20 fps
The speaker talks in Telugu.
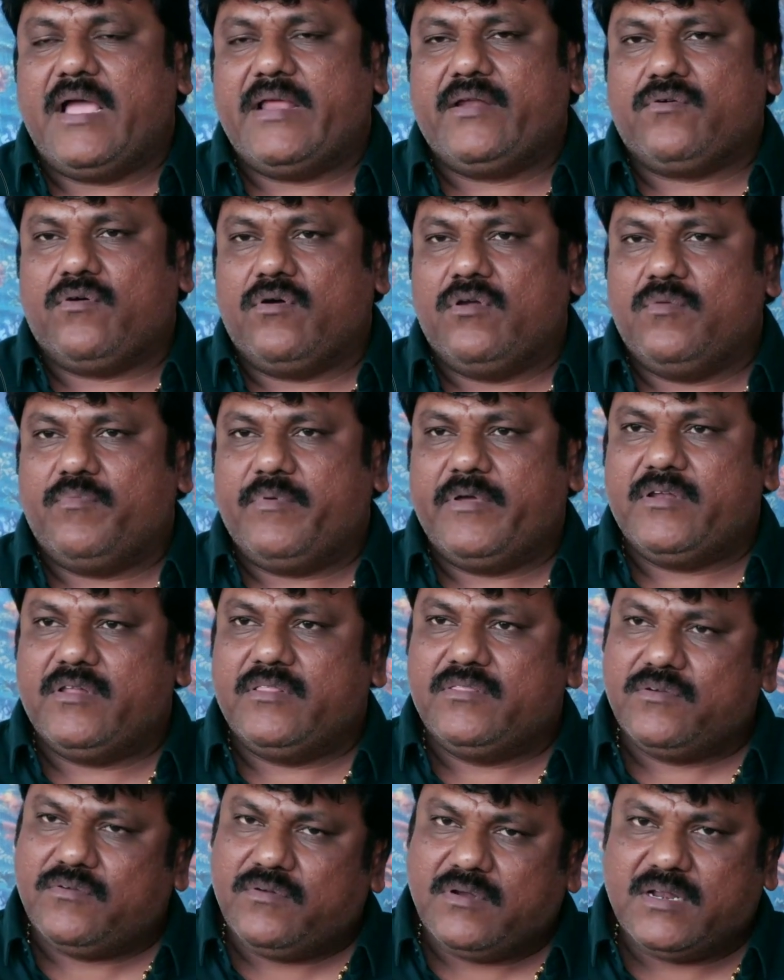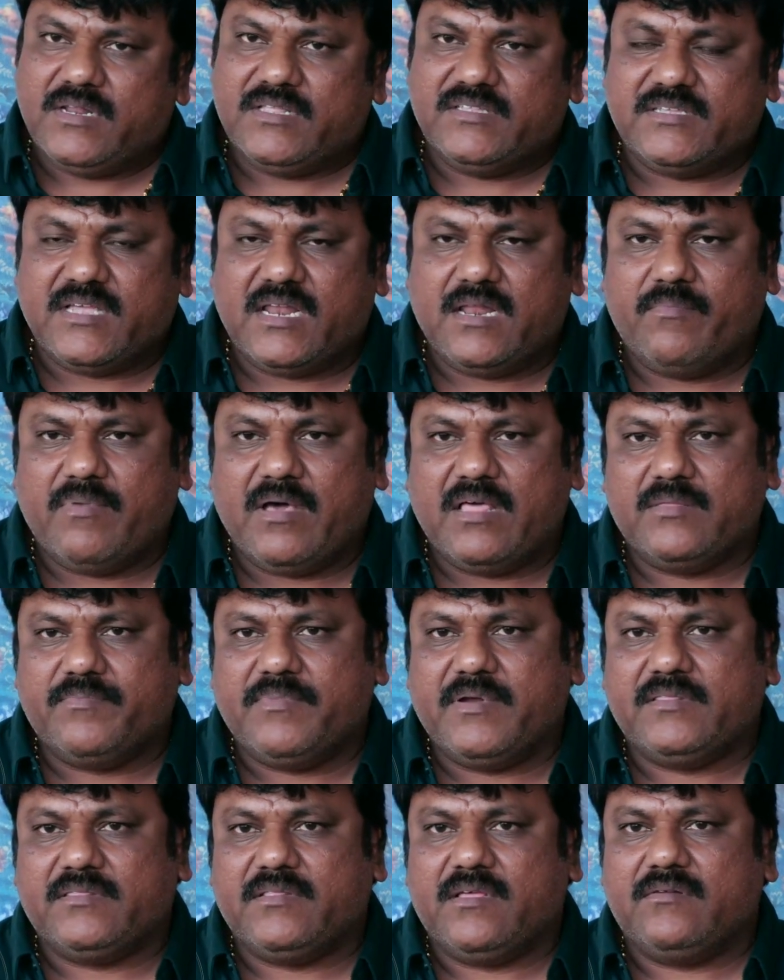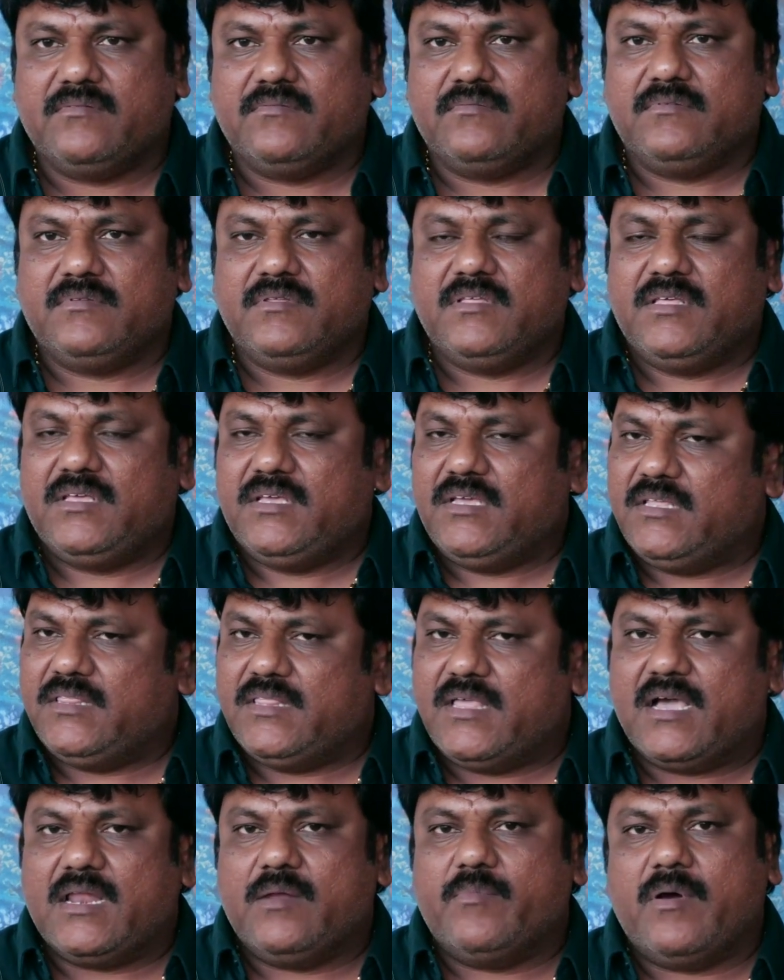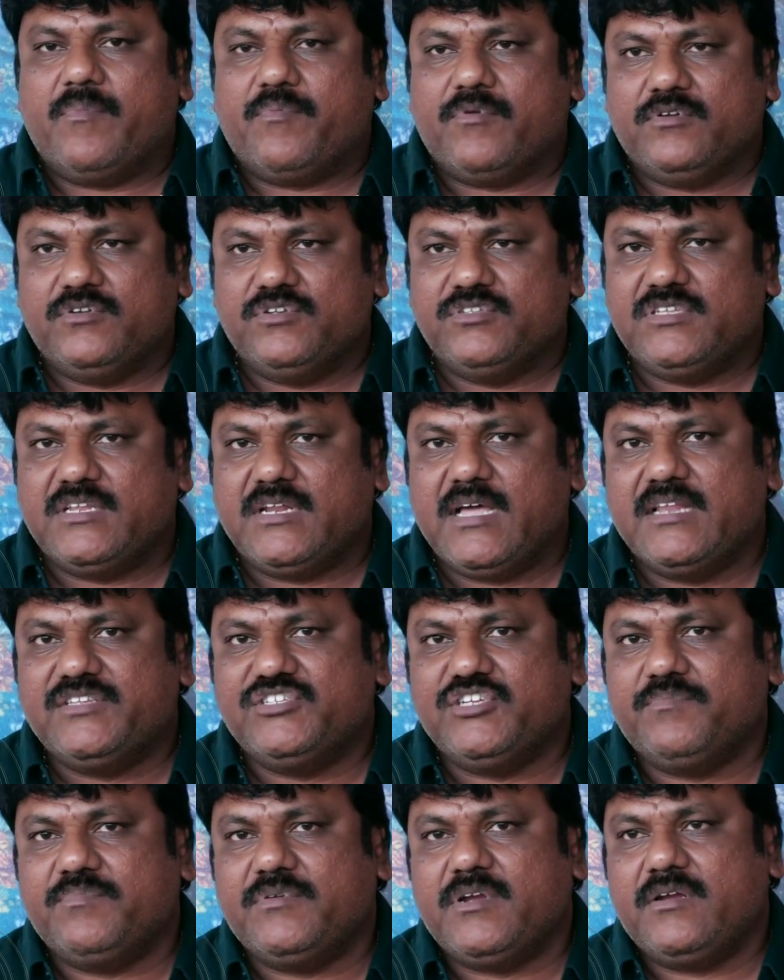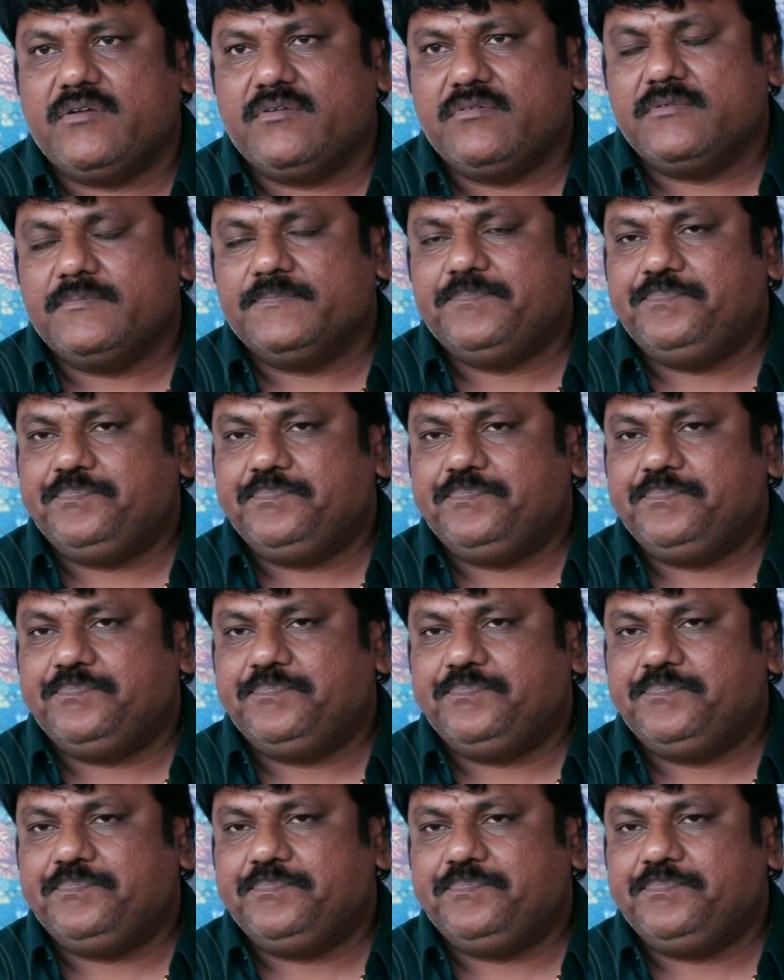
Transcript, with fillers: ఆయన కోల్పోయినందుకు కూడా నేను చాలా బాధపడుతున్నాను ఇందాక మా ప్రొడ్యూసర్ గారు చెప్పినట్టు